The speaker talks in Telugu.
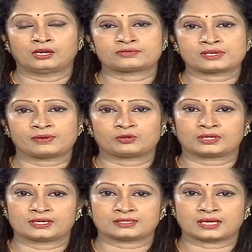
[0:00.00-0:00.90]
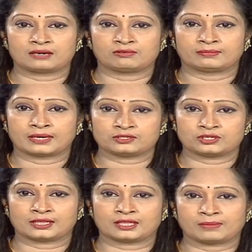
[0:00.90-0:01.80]
లోక్సభలో తన స్థానం
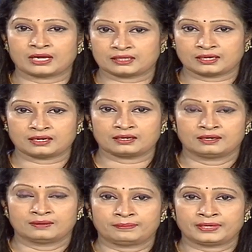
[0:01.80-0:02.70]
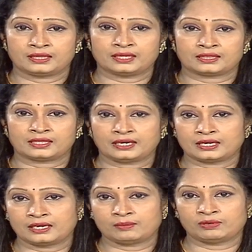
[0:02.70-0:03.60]
మార్చినంత మాత్రాన పెద్ద తేడా
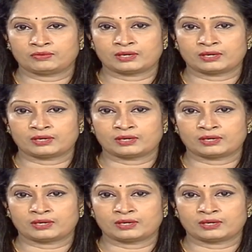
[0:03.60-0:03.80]
ఏమీ